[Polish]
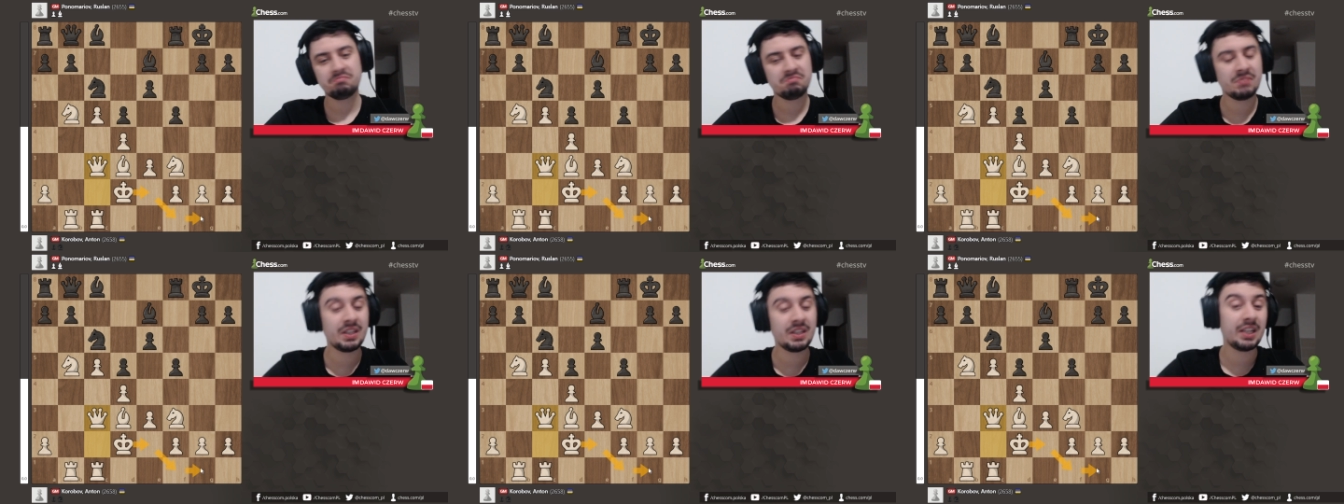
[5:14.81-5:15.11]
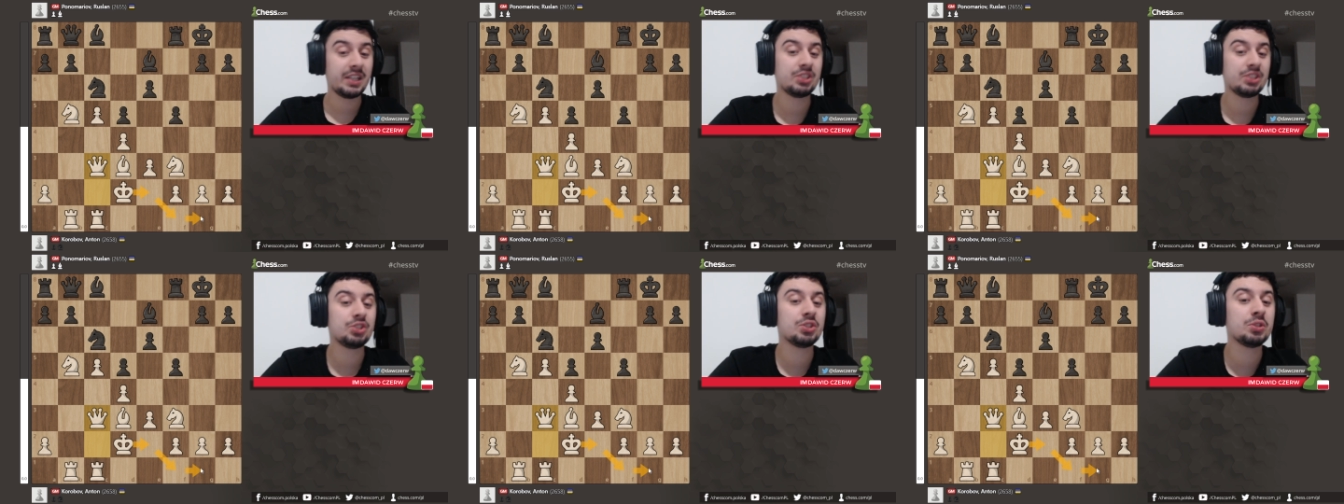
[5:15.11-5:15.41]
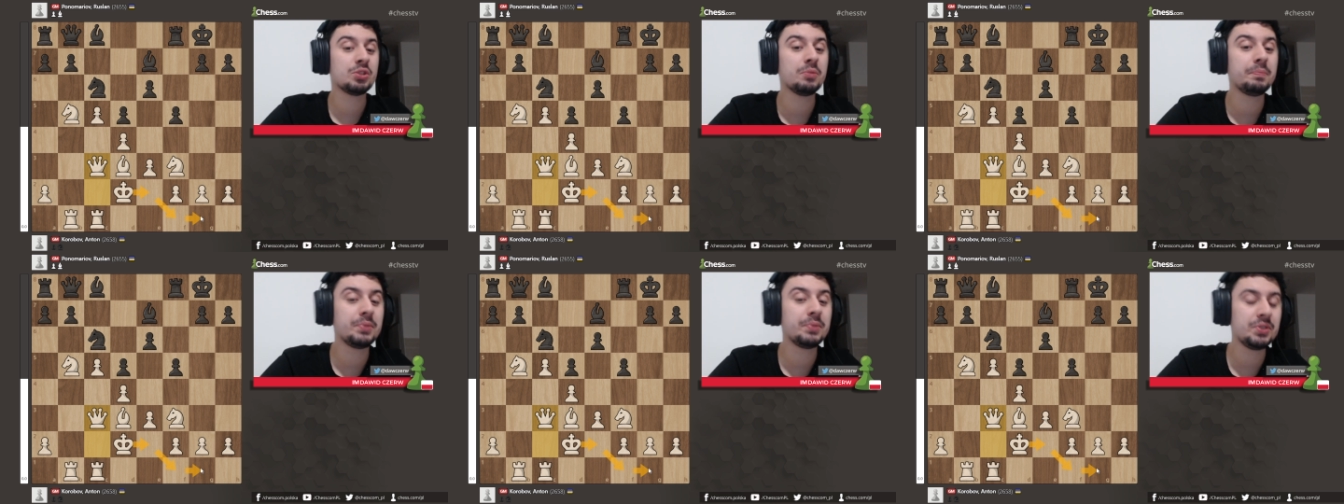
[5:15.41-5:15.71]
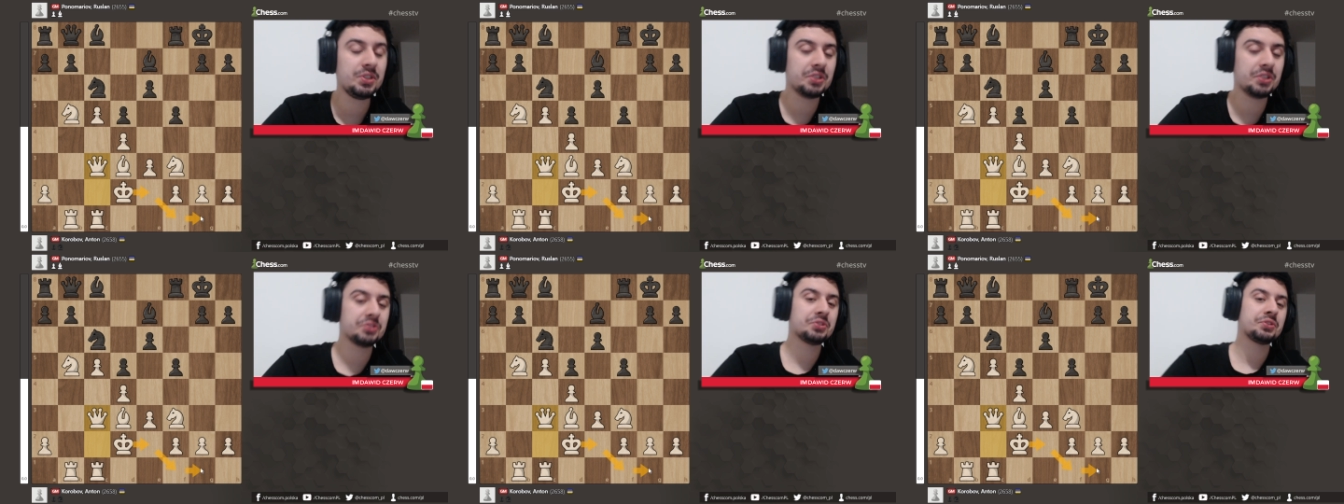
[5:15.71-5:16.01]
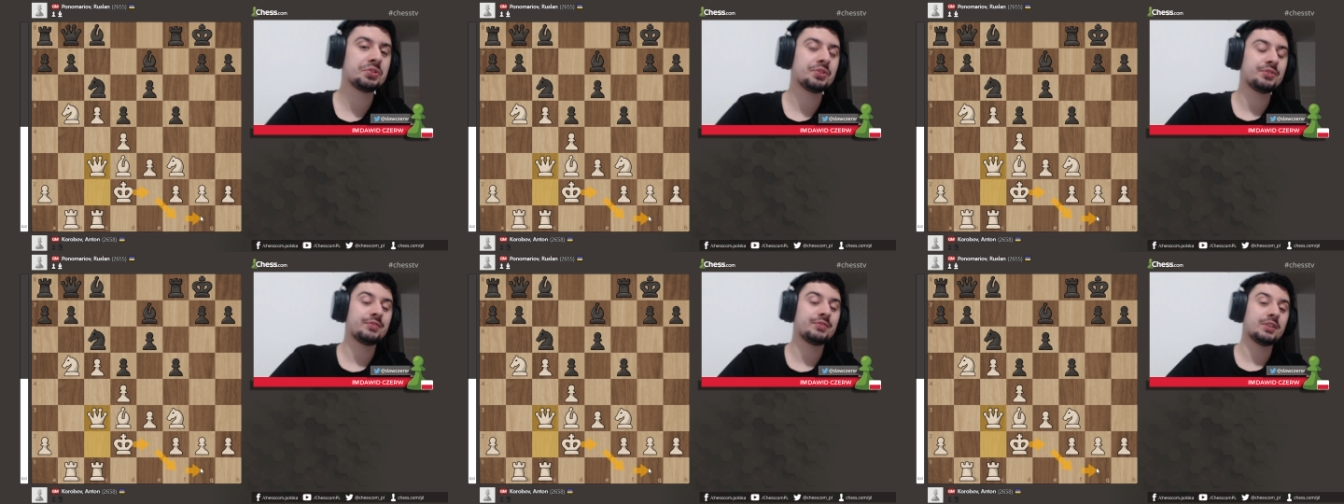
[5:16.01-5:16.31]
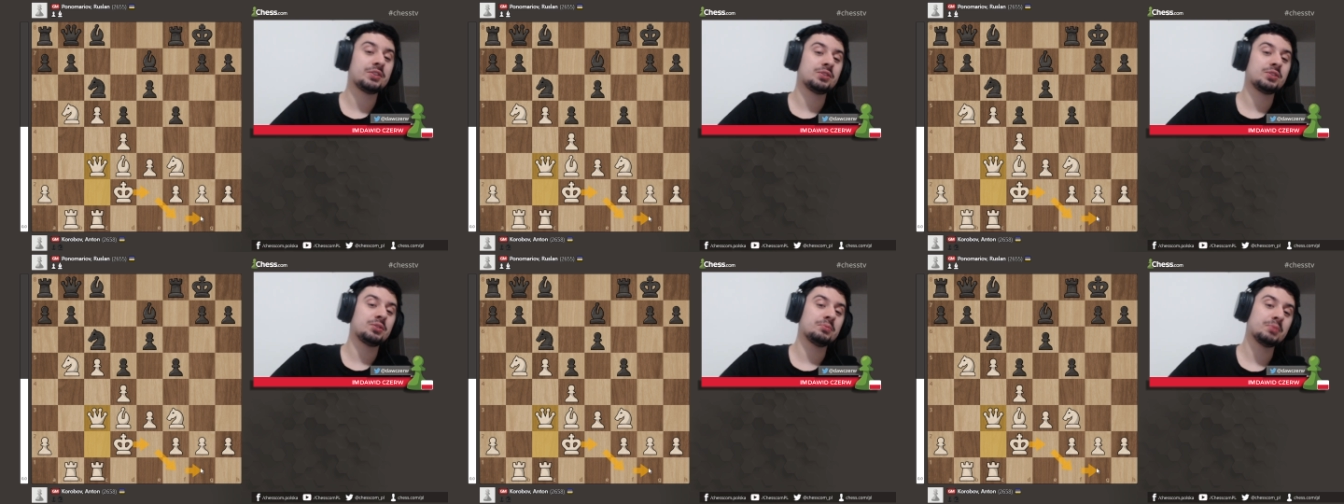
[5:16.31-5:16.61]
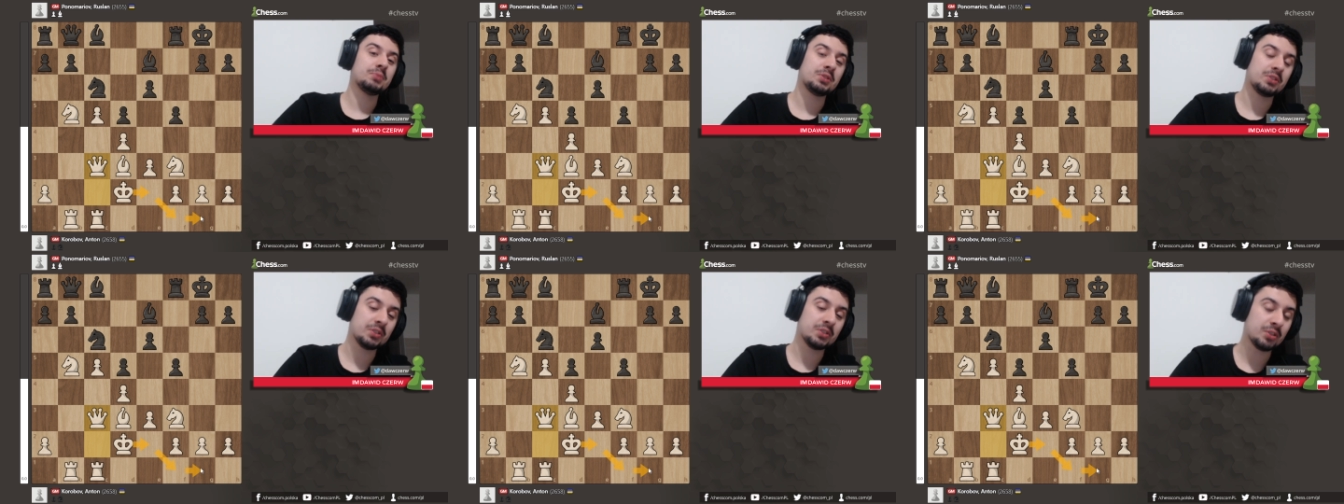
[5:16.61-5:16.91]
dlaczego by nie schować
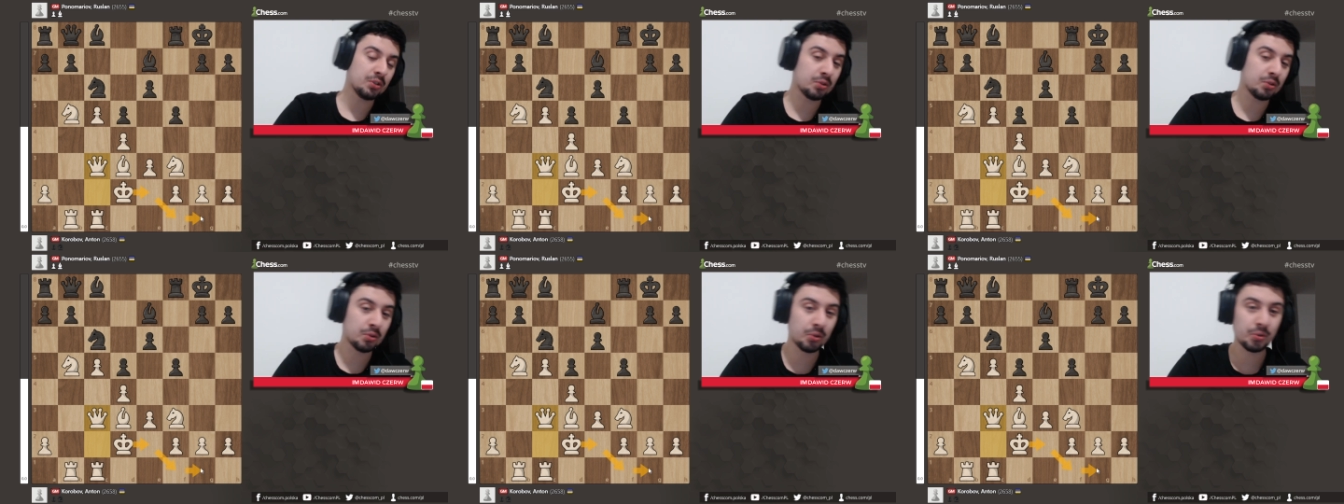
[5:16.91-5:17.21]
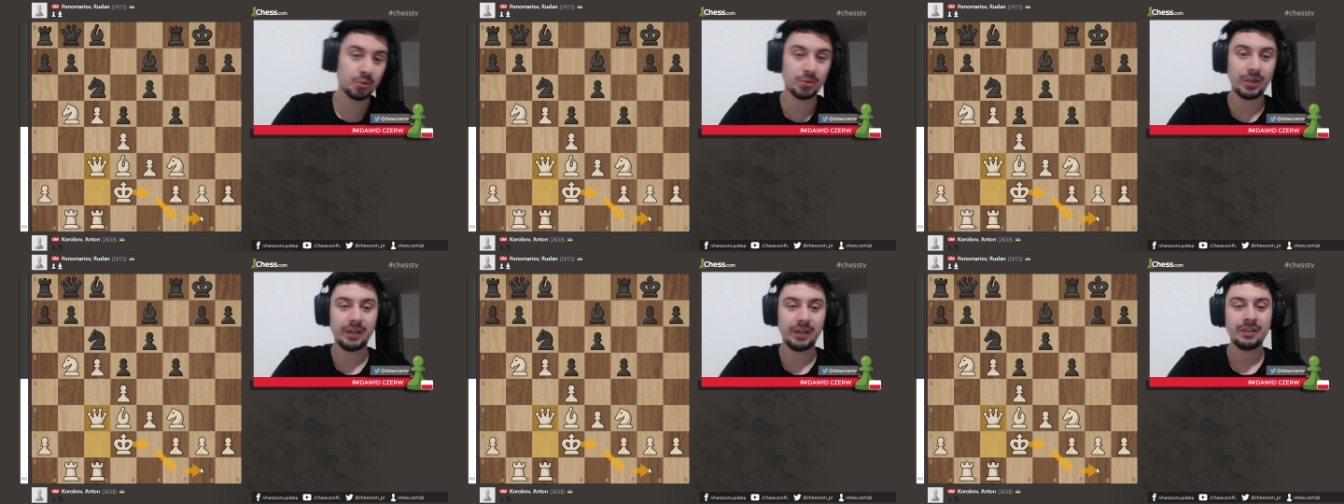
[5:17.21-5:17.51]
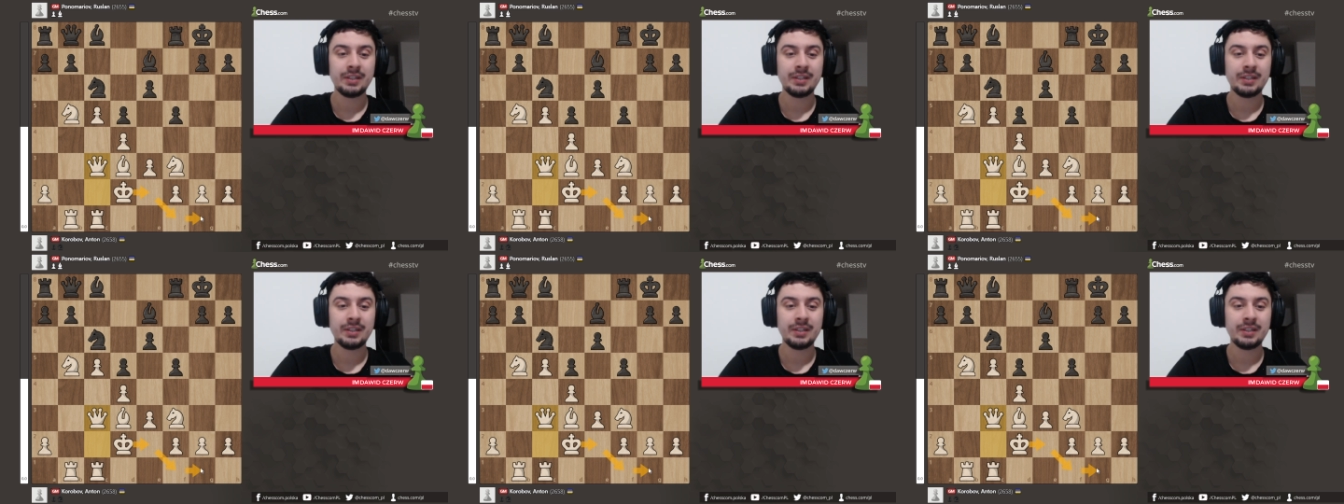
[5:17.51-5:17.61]
sobie tego króla.